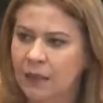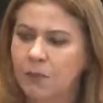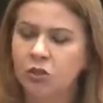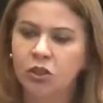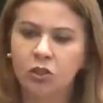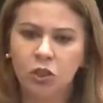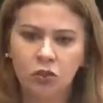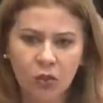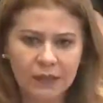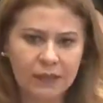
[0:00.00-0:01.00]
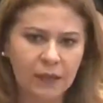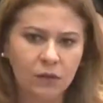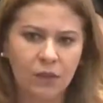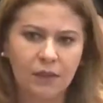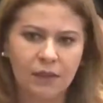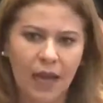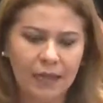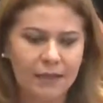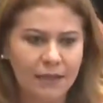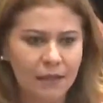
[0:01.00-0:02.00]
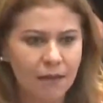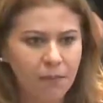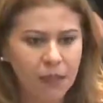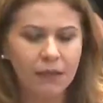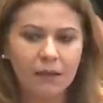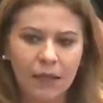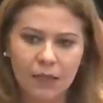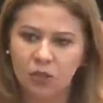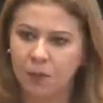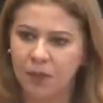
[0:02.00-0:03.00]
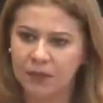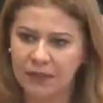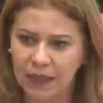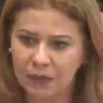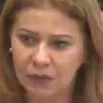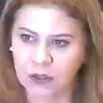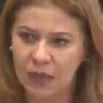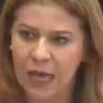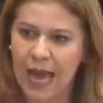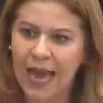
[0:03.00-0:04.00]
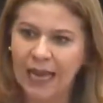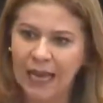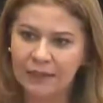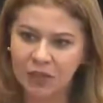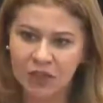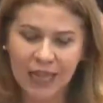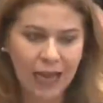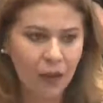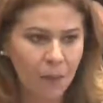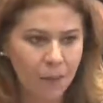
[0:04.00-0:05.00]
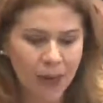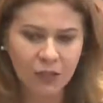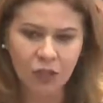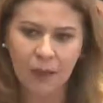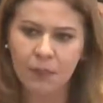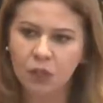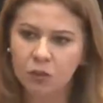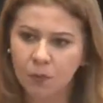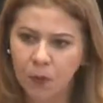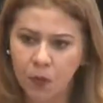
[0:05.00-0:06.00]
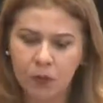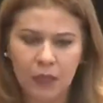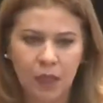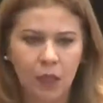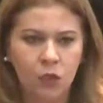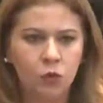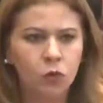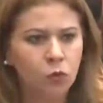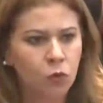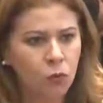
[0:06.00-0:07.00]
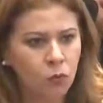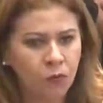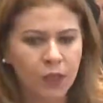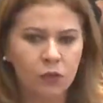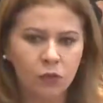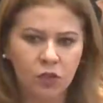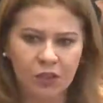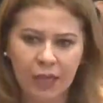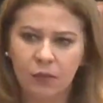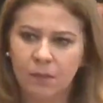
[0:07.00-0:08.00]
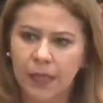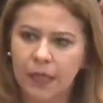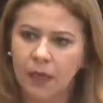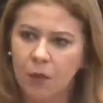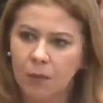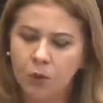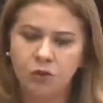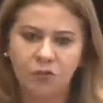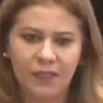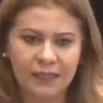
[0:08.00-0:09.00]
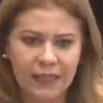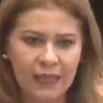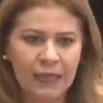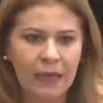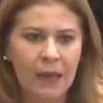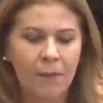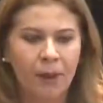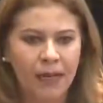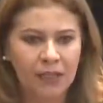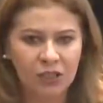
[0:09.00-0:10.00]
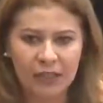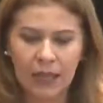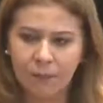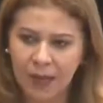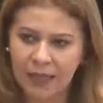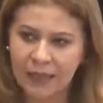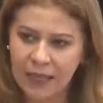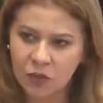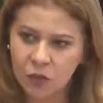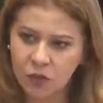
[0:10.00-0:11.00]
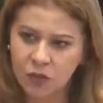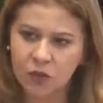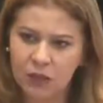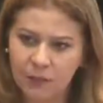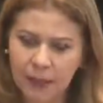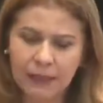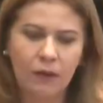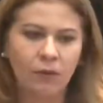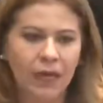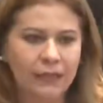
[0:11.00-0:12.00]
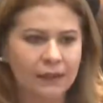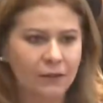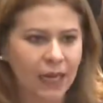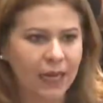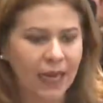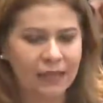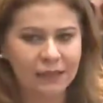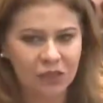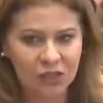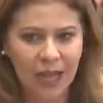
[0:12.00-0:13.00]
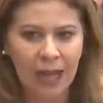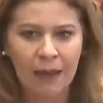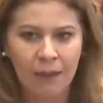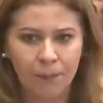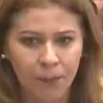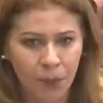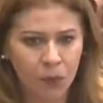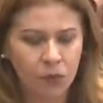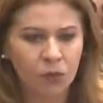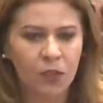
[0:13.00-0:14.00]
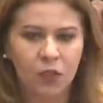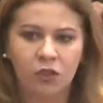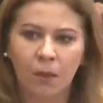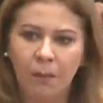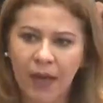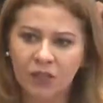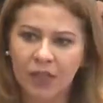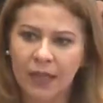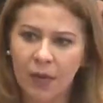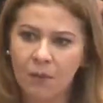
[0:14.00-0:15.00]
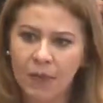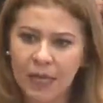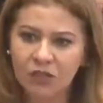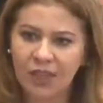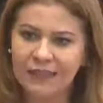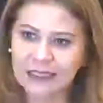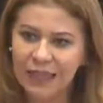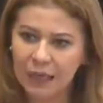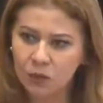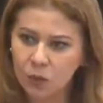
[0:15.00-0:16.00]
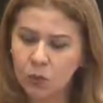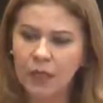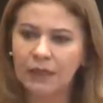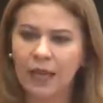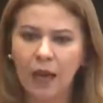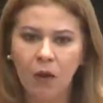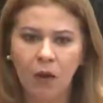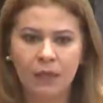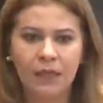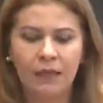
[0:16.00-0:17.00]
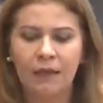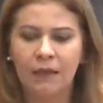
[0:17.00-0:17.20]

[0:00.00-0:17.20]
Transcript: pedindo que todas as autoridades se irmanem neste processo. A casa está praticamente pronta. Tudo que o governo do Estado do Maranhão pôde fazer para, estar, para dar as condições para a inauguração da casa está pronta Pronto, só basta realmente a assinatura da ordem